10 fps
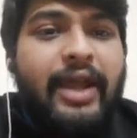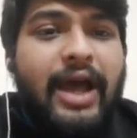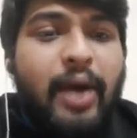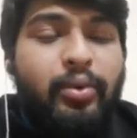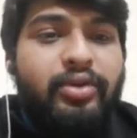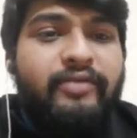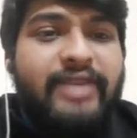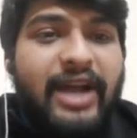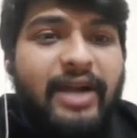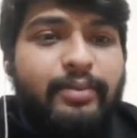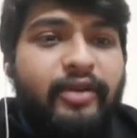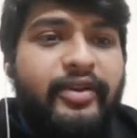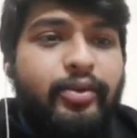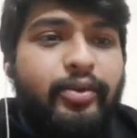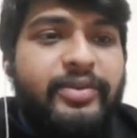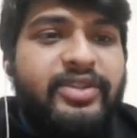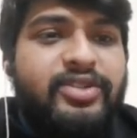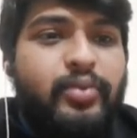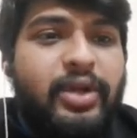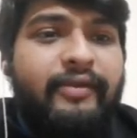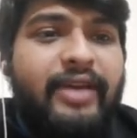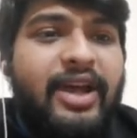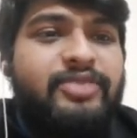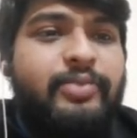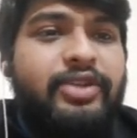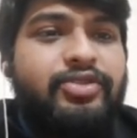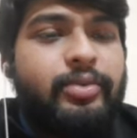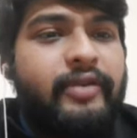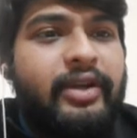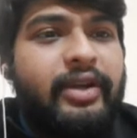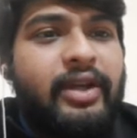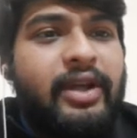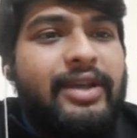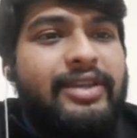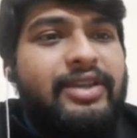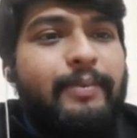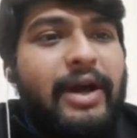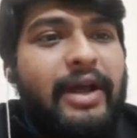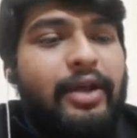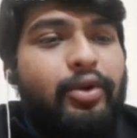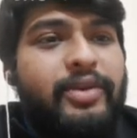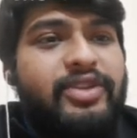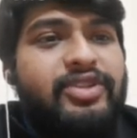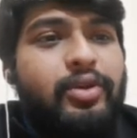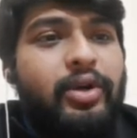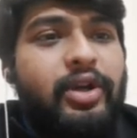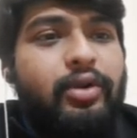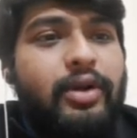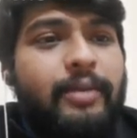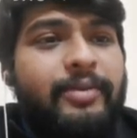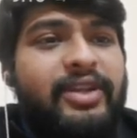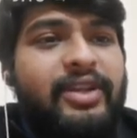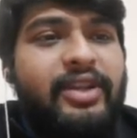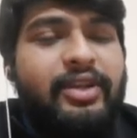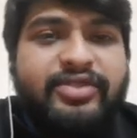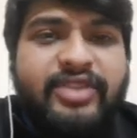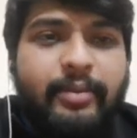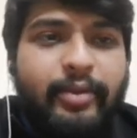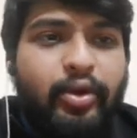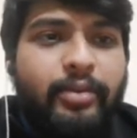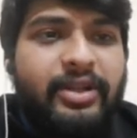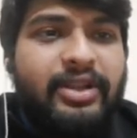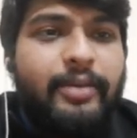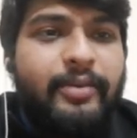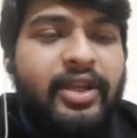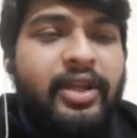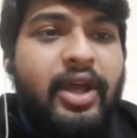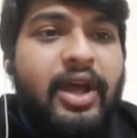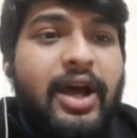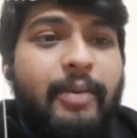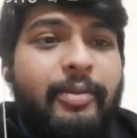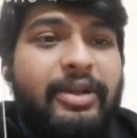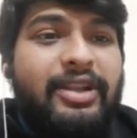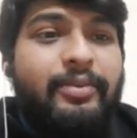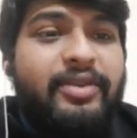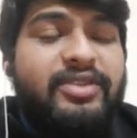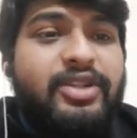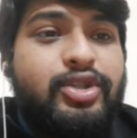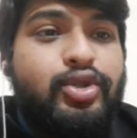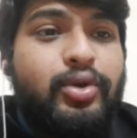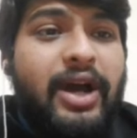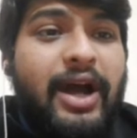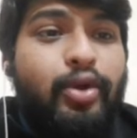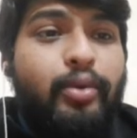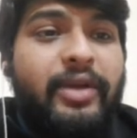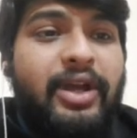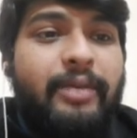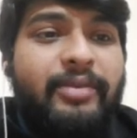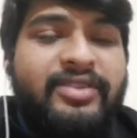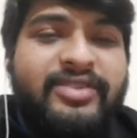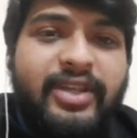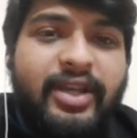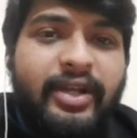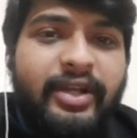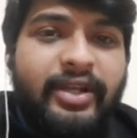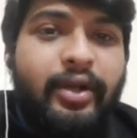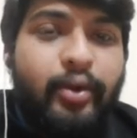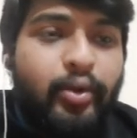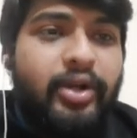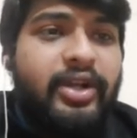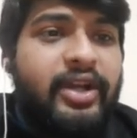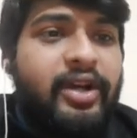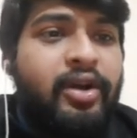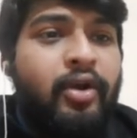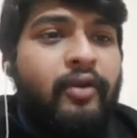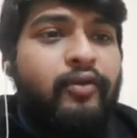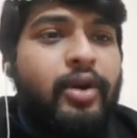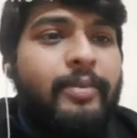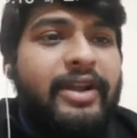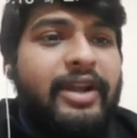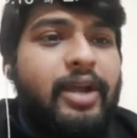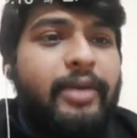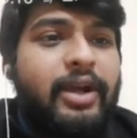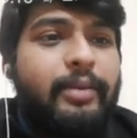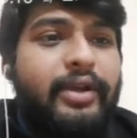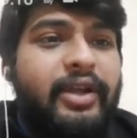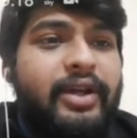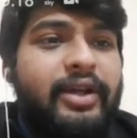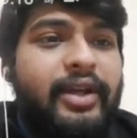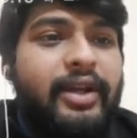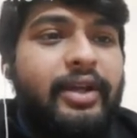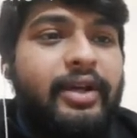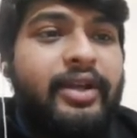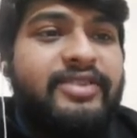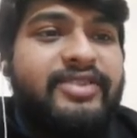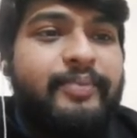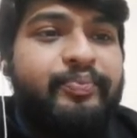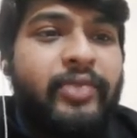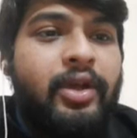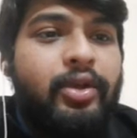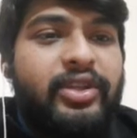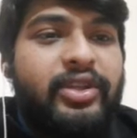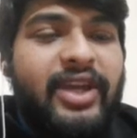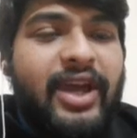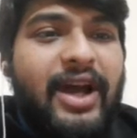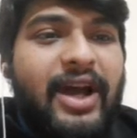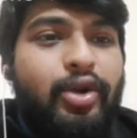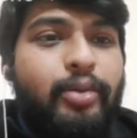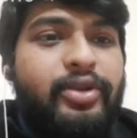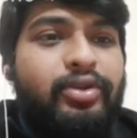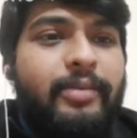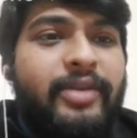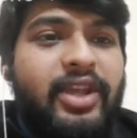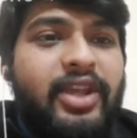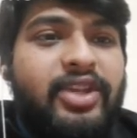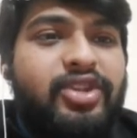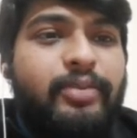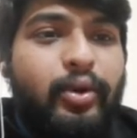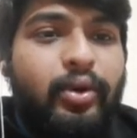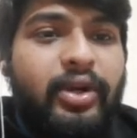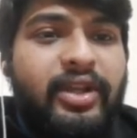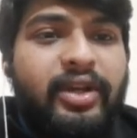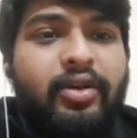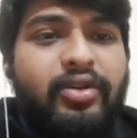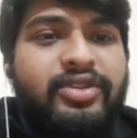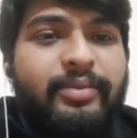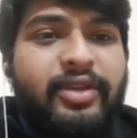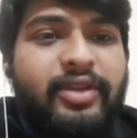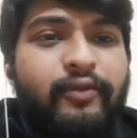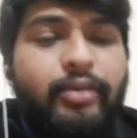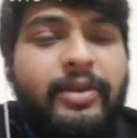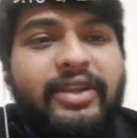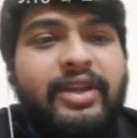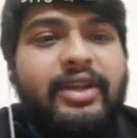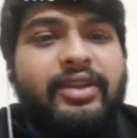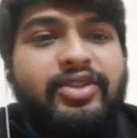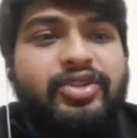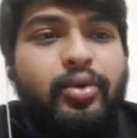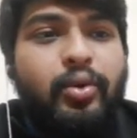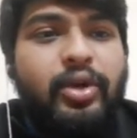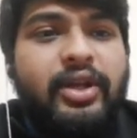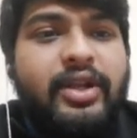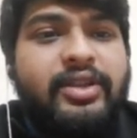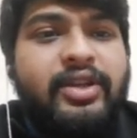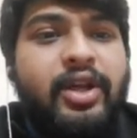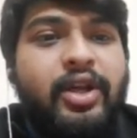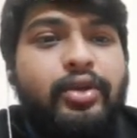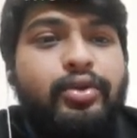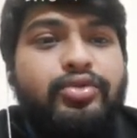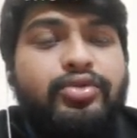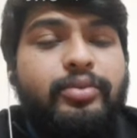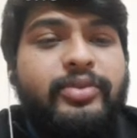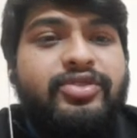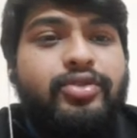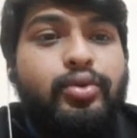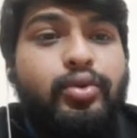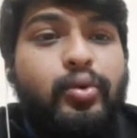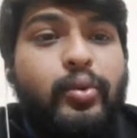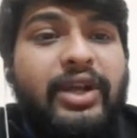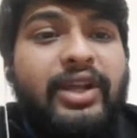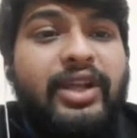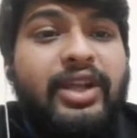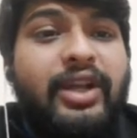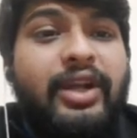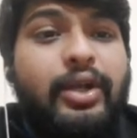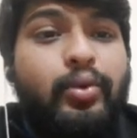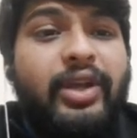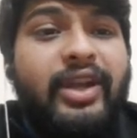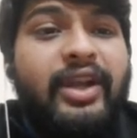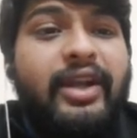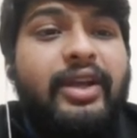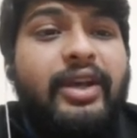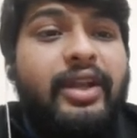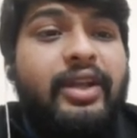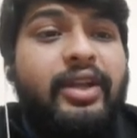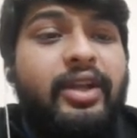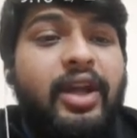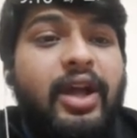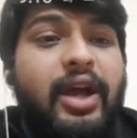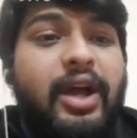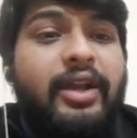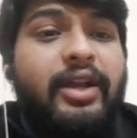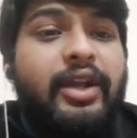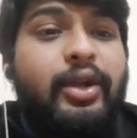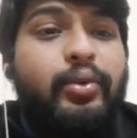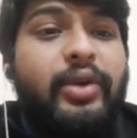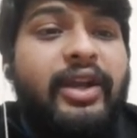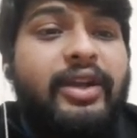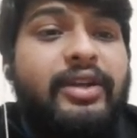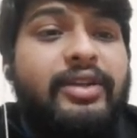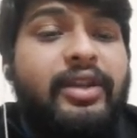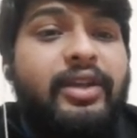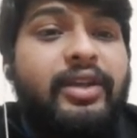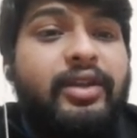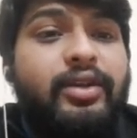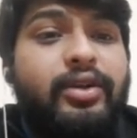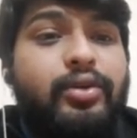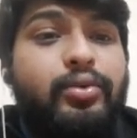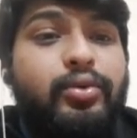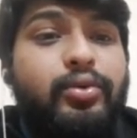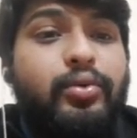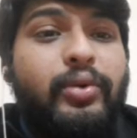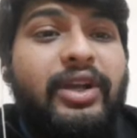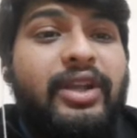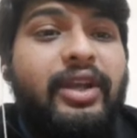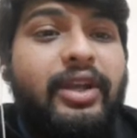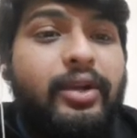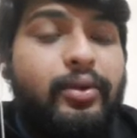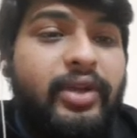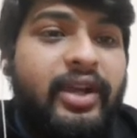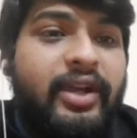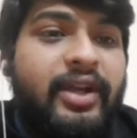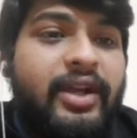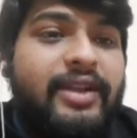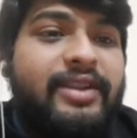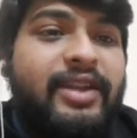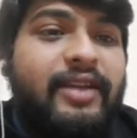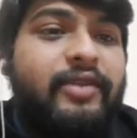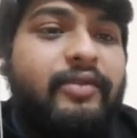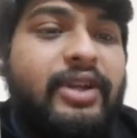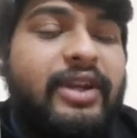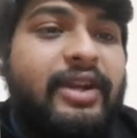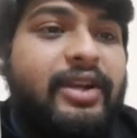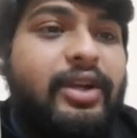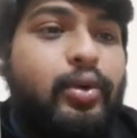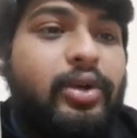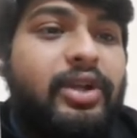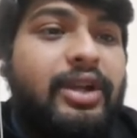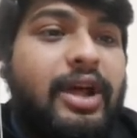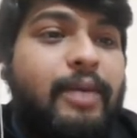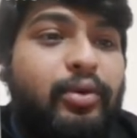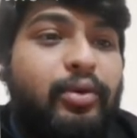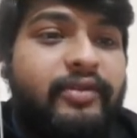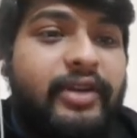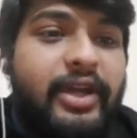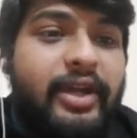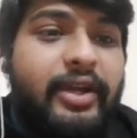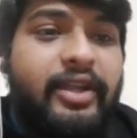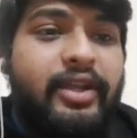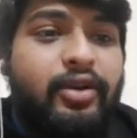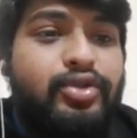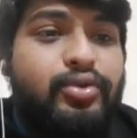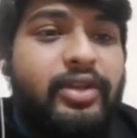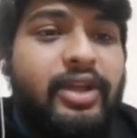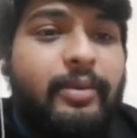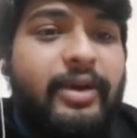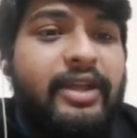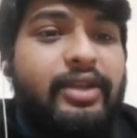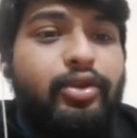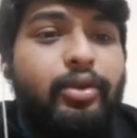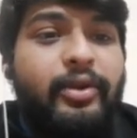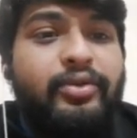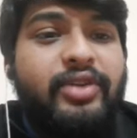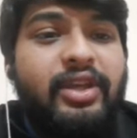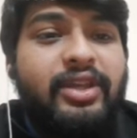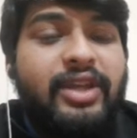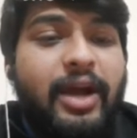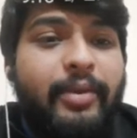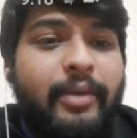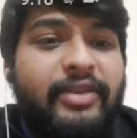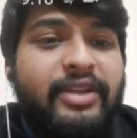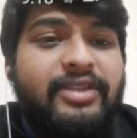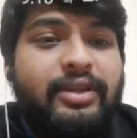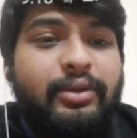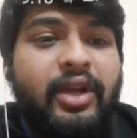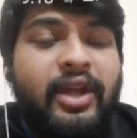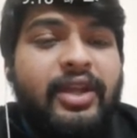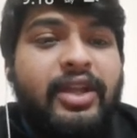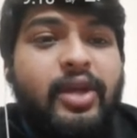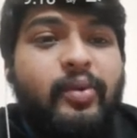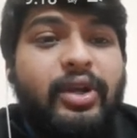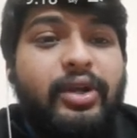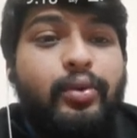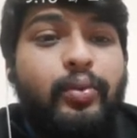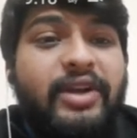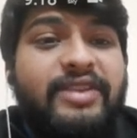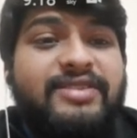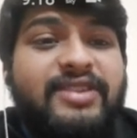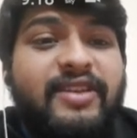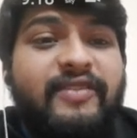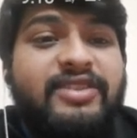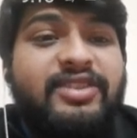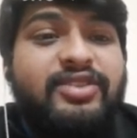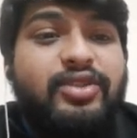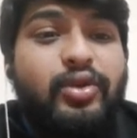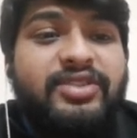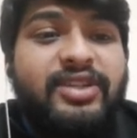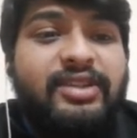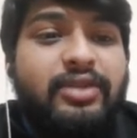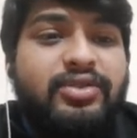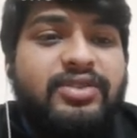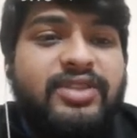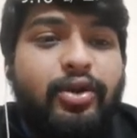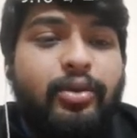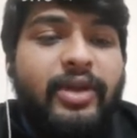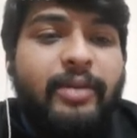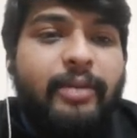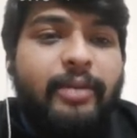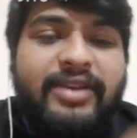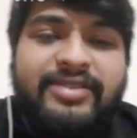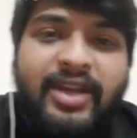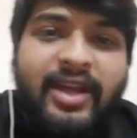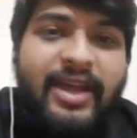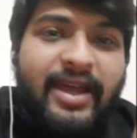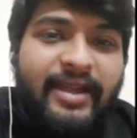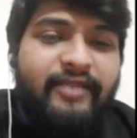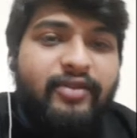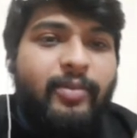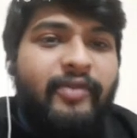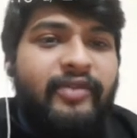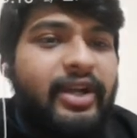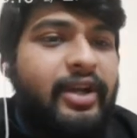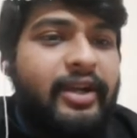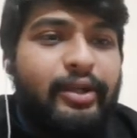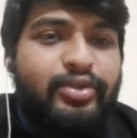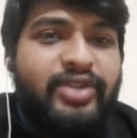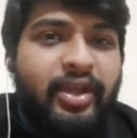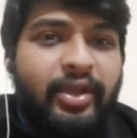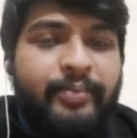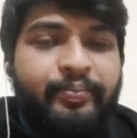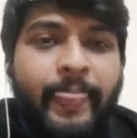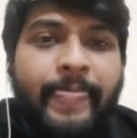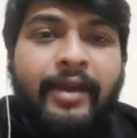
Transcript: एंड आउट ऑफ दैट प्रॉफिट रुपीज ट्वेल्व हैज़ बिन डिस्ट्रीब्यूटेड ये बारह रुपये शेयर होल्डर को हमने दे दिया तो इससे हमें कोई मतलब नहीं हमें मतलब किससे जो आठ रुपये हमने इनसे क्या कर लिया रोक लिया वो हमारा क्या पार्ट बनेगा रिटेन्ड अर्निंग से तो ये आठ रुपये तो हमने एक शेयर पे होल्ड किया और जबकि वो बंदा कितने शेयर होल्ड कर रहा था 220 तो 220 ट्वेंटी इंटू एट करेंगे अगर इंटू एट कर देंगे 220 ट्वेंटी इंटू एट देन वी विल गेट द टोटल अमाउंट ऑफ रिटेन अर्निंग और जो कि हमारी कितने रुपए हो जाएगी यहाँ पे आप देख सकते हो इक्वल टू वन सेवन सिक्स जीरो सत्रह सौ साठ रुपये हमारे पास इन द फॉर्म ऑफ रिटेन अर्निंग हो जाएंगे